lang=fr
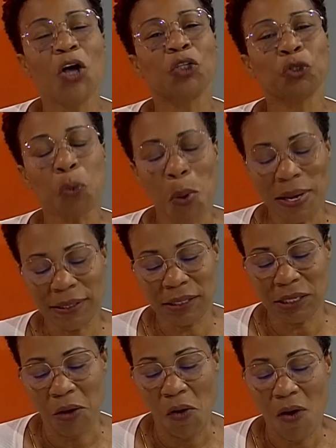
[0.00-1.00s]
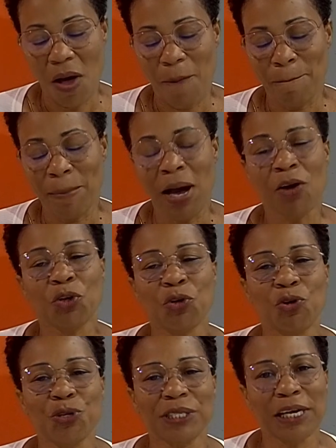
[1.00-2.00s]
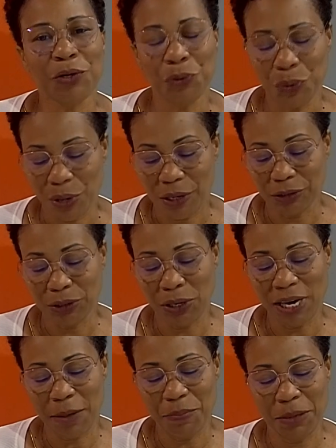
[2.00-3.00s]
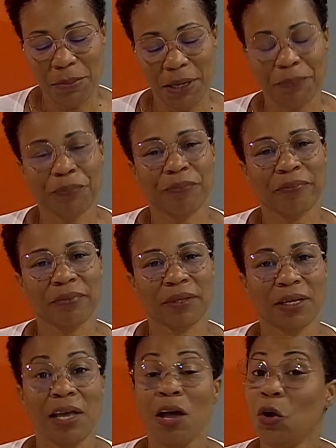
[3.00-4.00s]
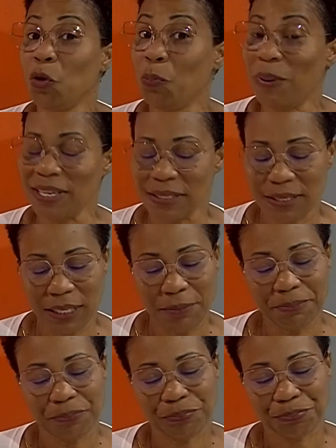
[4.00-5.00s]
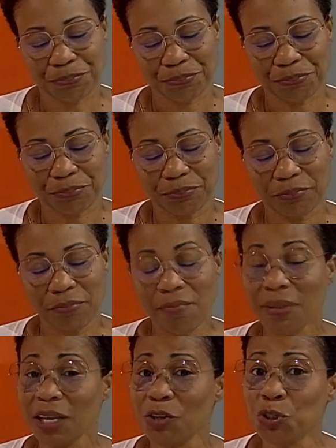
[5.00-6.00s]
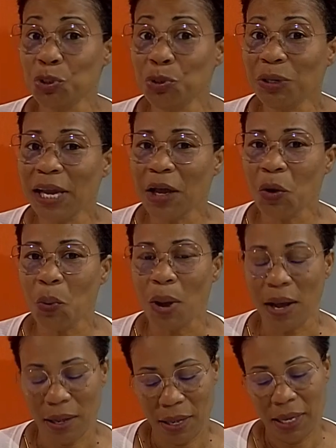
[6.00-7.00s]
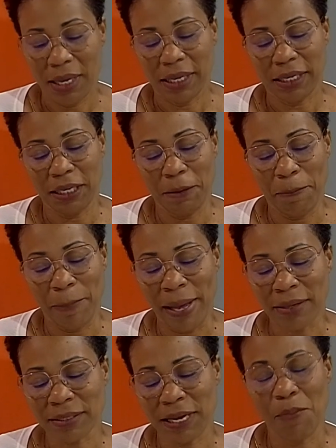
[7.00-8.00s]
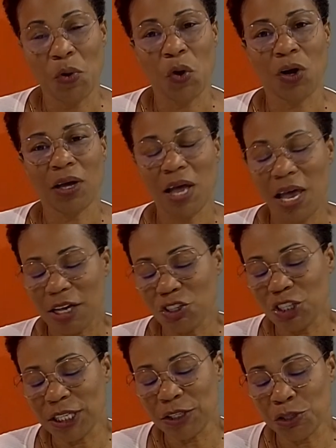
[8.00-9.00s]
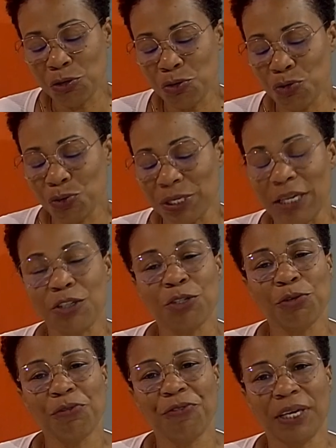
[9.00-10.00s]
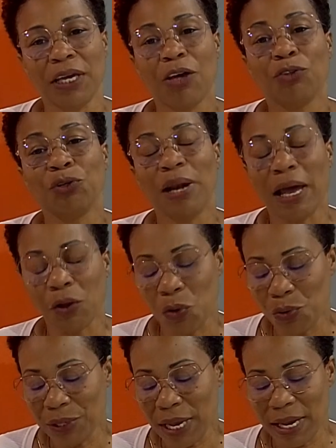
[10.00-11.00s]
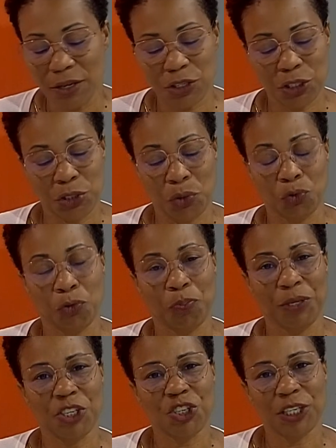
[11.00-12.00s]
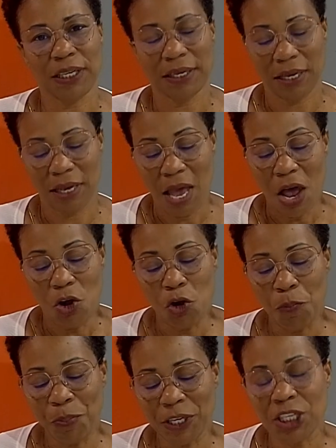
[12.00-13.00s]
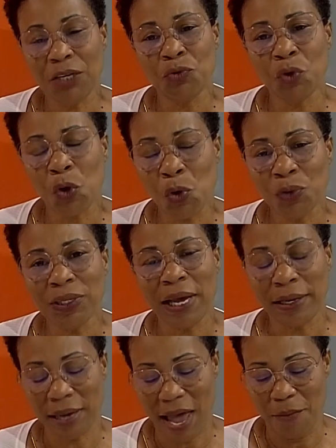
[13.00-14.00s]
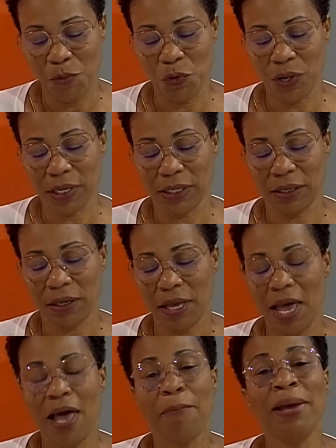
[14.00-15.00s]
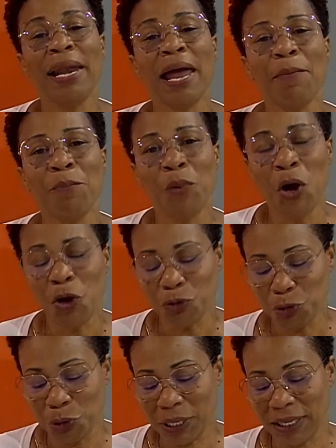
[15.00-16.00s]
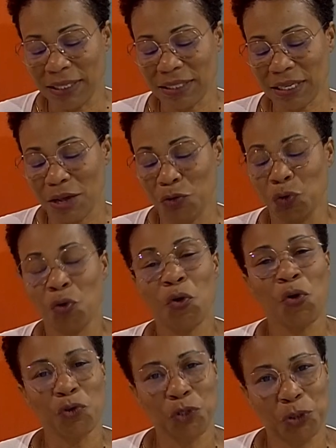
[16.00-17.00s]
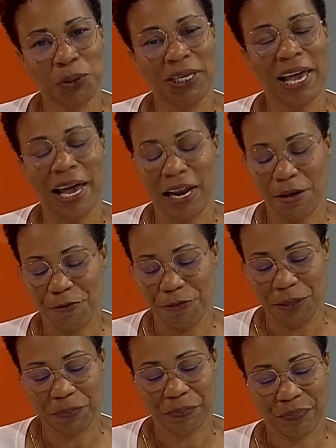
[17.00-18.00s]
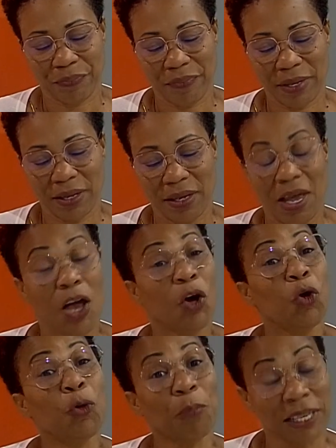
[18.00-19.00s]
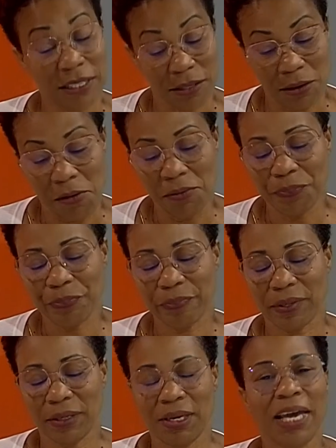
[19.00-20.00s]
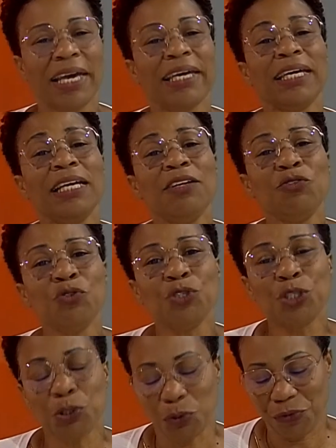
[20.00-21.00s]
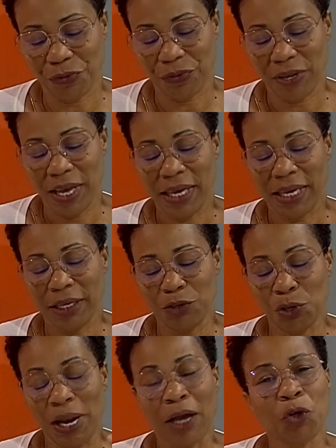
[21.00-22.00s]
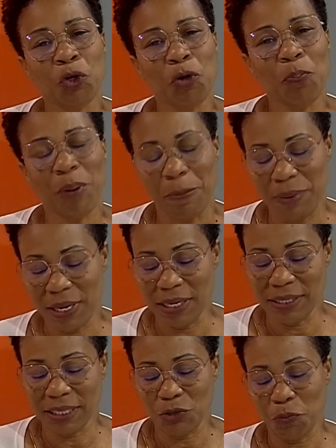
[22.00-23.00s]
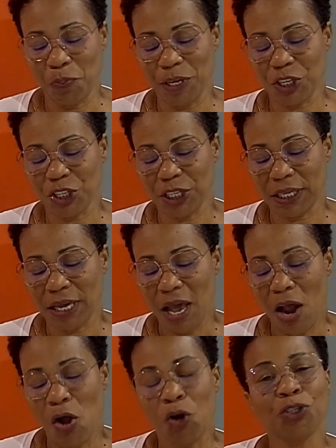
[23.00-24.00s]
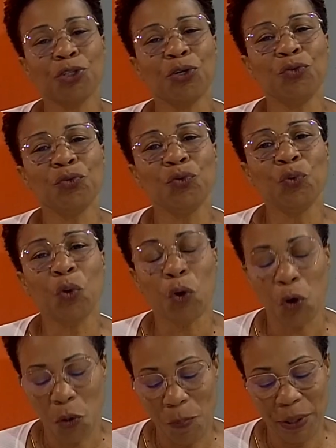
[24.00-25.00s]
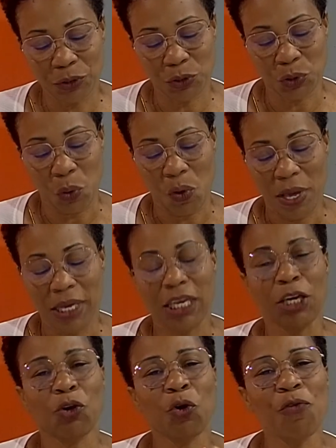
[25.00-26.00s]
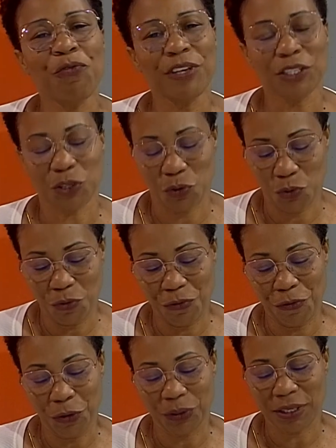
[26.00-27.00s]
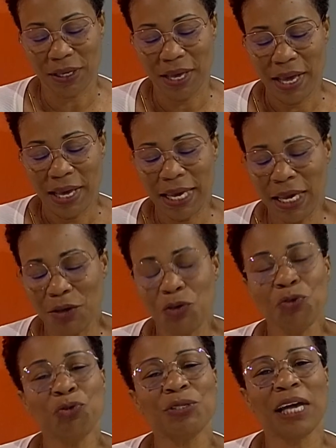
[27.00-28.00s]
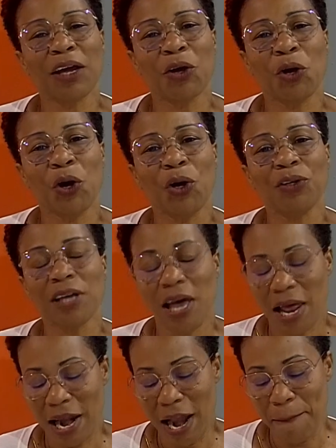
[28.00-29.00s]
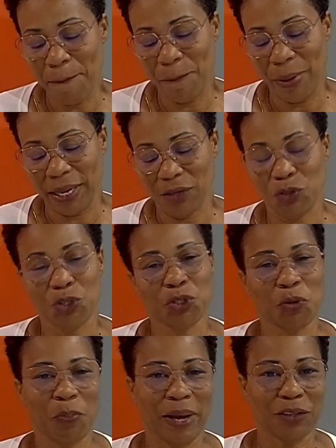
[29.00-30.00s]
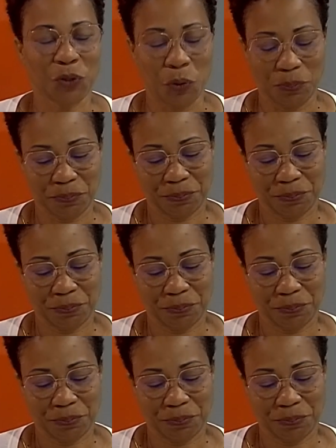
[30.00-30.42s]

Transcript: Trois temps marquent le salut dans la Bible. Le passé, sur la croix et par sa mort, Jésus nous a sauvés de la condamnation du péché. Le péché nous condamne à mourir, mais la mort du Christ nous conduit à la vie. Le présent, il nous sauve de la culpabilité du péché lorsque nous nous repentons et confessons nos fautes, et il nous accorde la paix de son pardon.